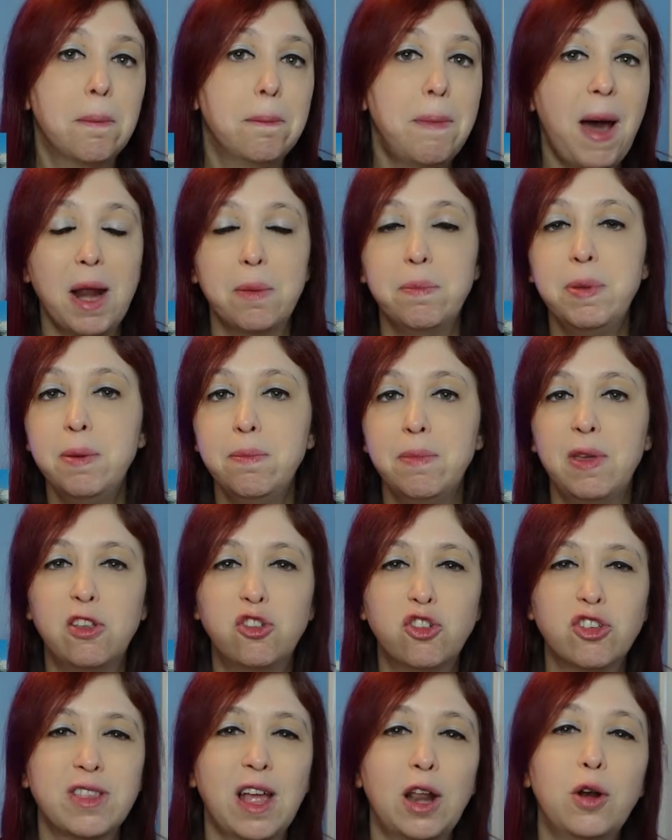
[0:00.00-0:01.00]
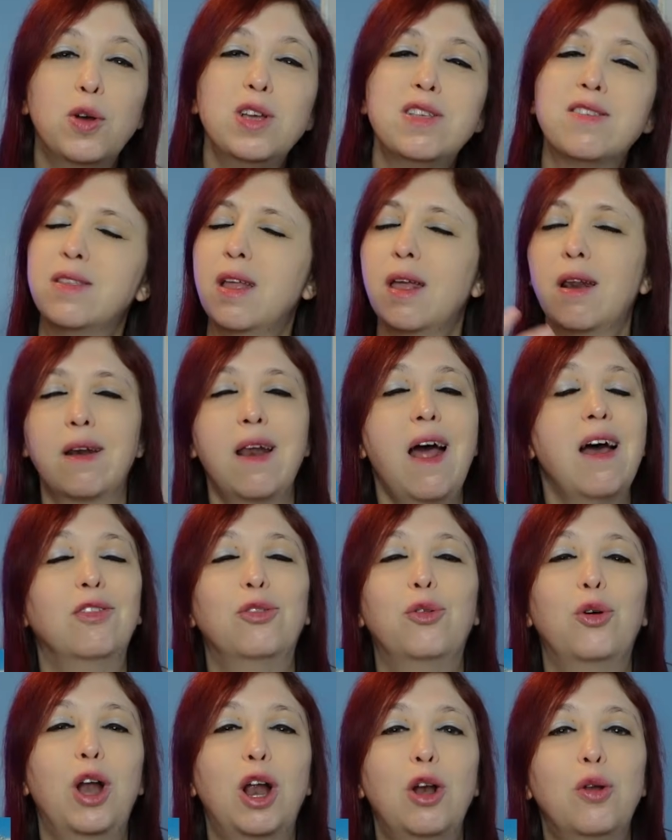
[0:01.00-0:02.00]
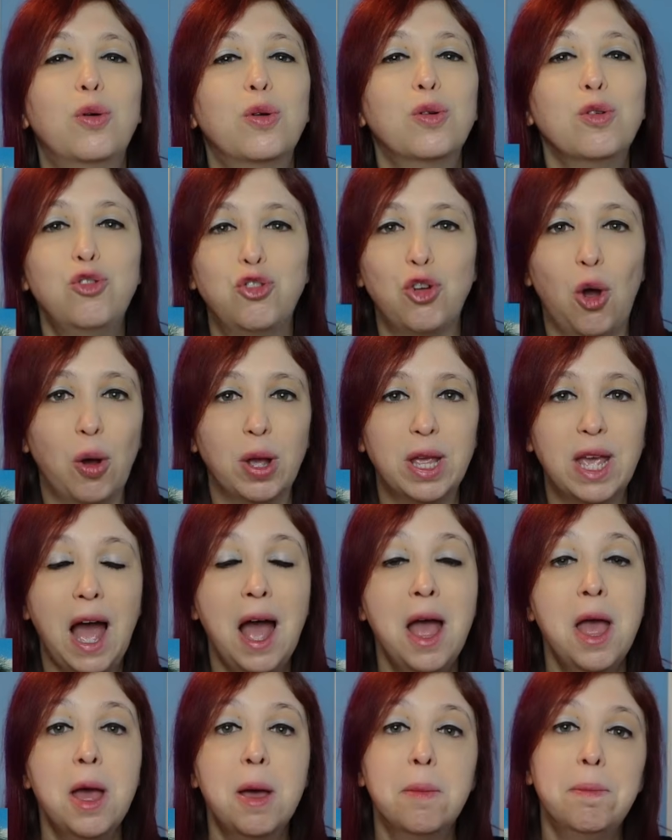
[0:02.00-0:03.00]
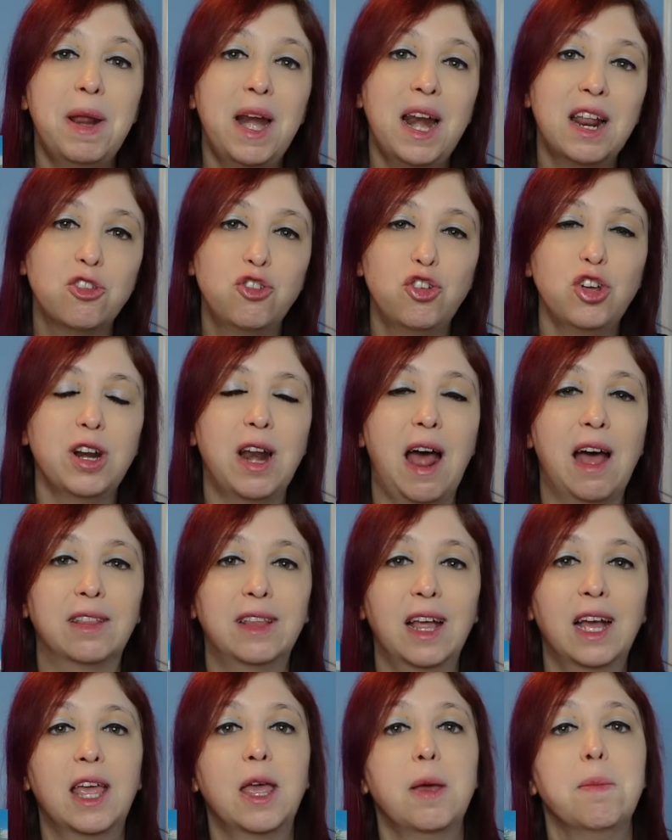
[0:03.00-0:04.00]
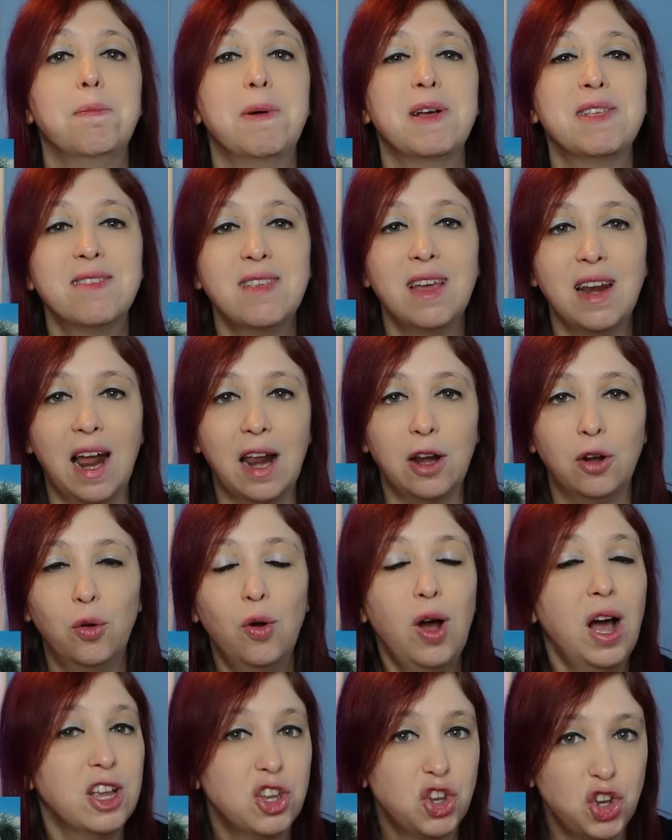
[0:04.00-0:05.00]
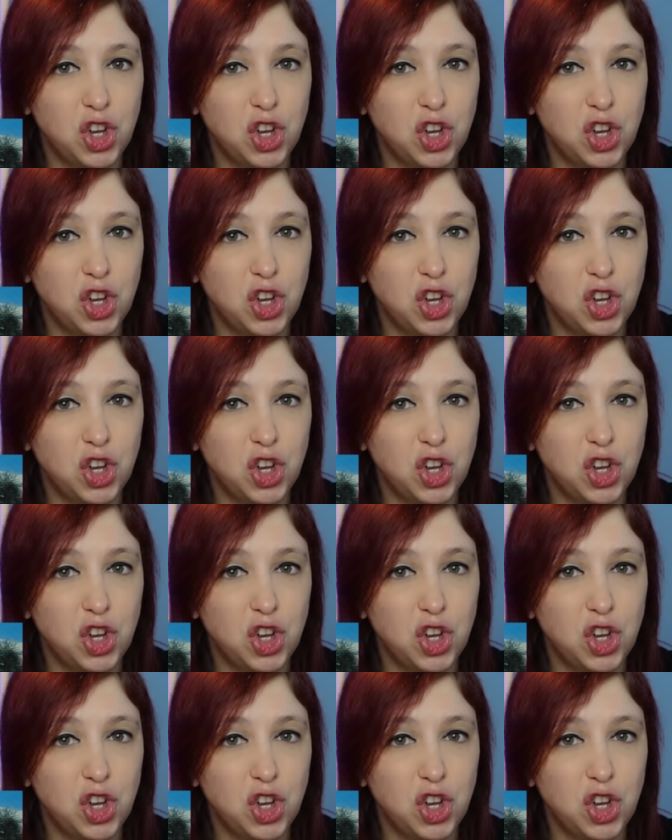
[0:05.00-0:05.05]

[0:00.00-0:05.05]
Barbie e Midge stanno esternando la loro gioia per la giornata che passeranno a